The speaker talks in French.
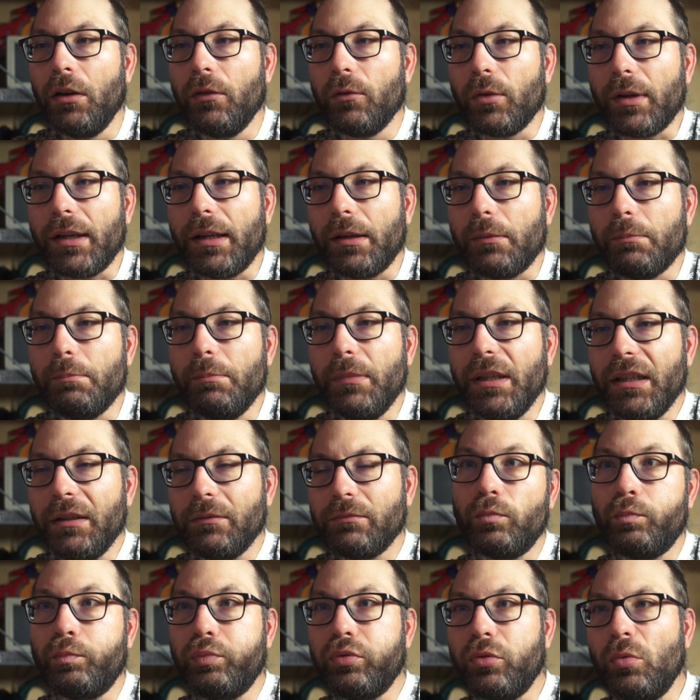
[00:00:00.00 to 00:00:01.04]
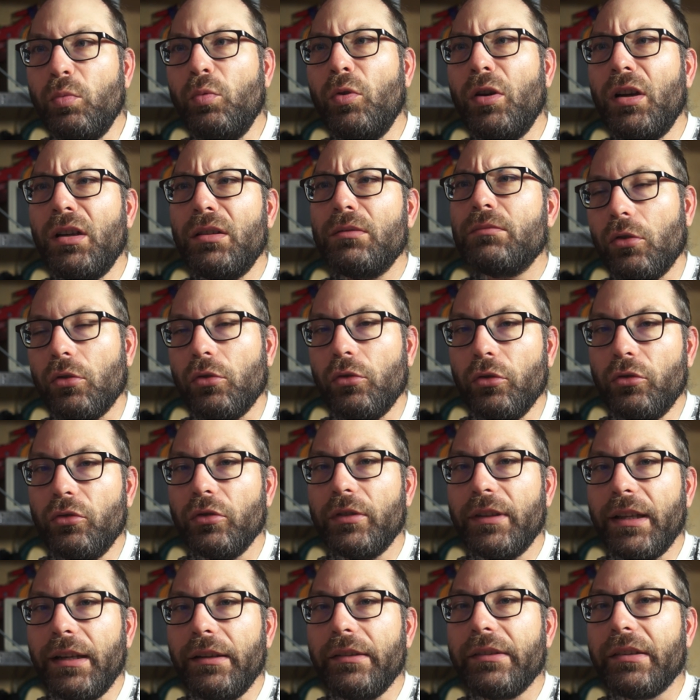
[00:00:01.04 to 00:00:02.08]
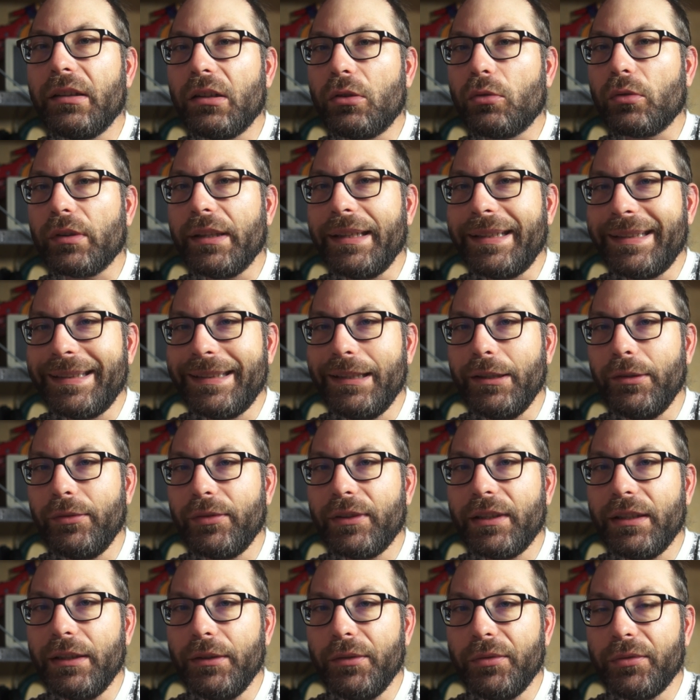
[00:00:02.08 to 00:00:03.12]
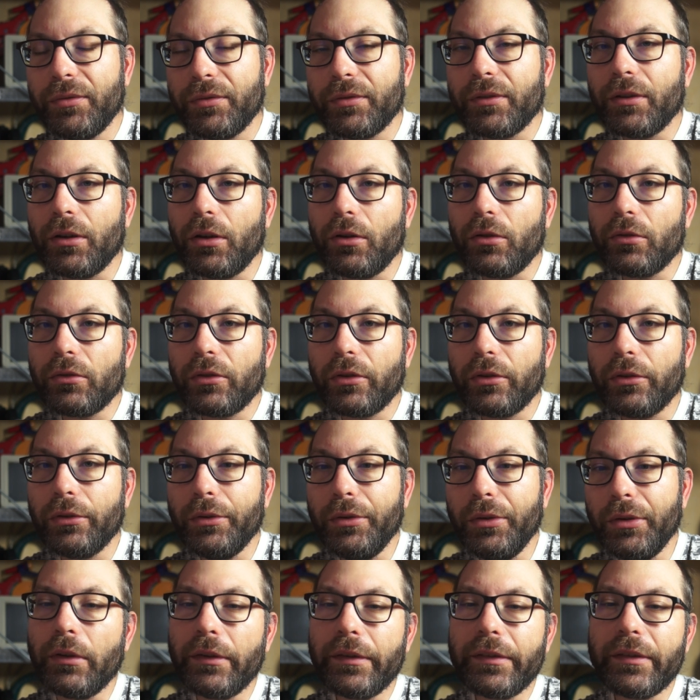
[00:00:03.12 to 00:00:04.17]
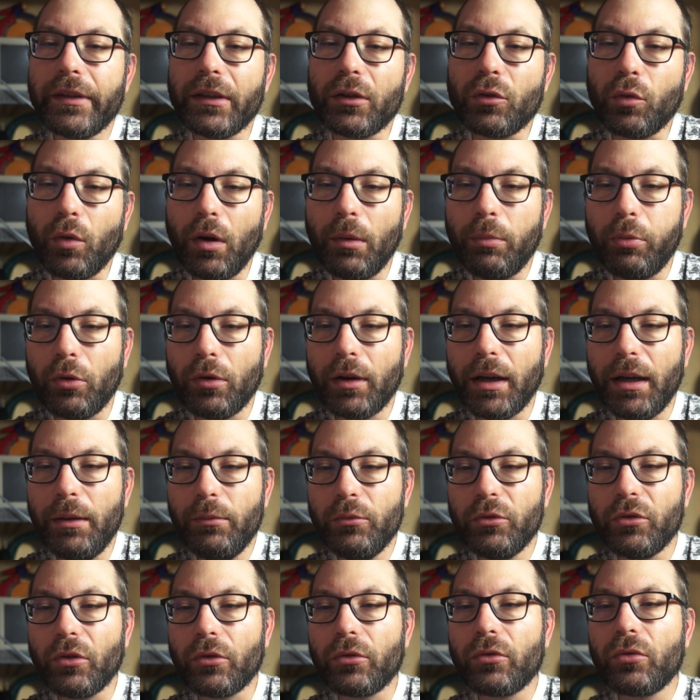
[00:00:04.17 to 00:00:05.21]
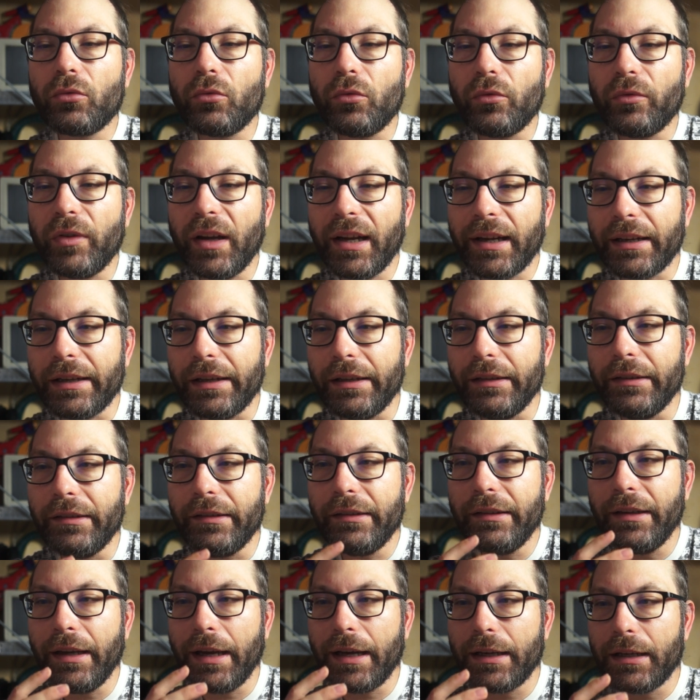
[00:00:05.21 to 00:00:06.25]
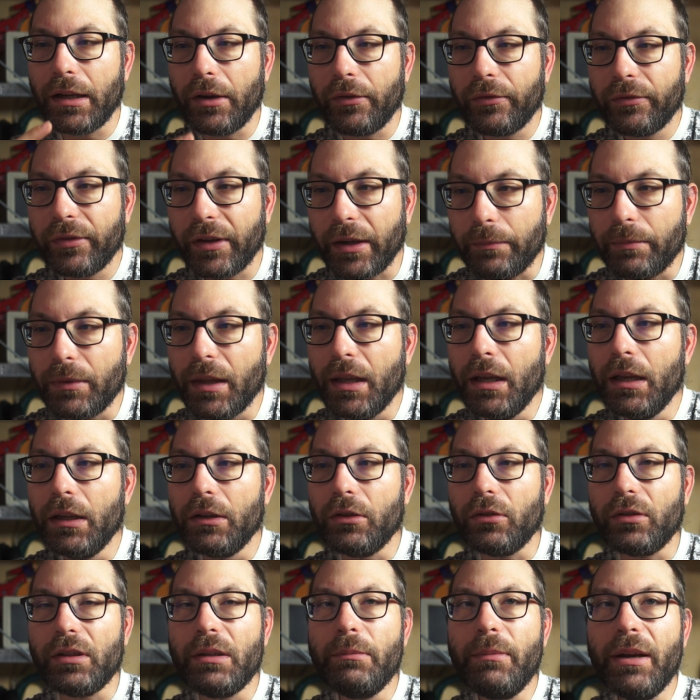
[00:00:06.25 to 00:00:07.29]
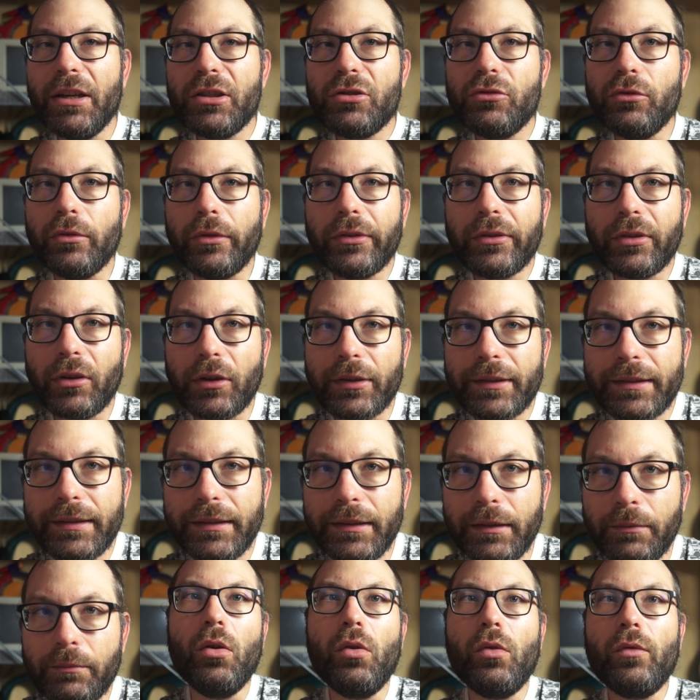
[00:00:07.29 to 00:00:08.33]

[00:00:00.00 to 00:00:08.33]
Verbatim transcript: voilà, mais pour moi, le total, c'est qu'on est kiff-kiff entre ces trois programmes dans ce qu'on va réaliser à la fin, dans l'image de sortie.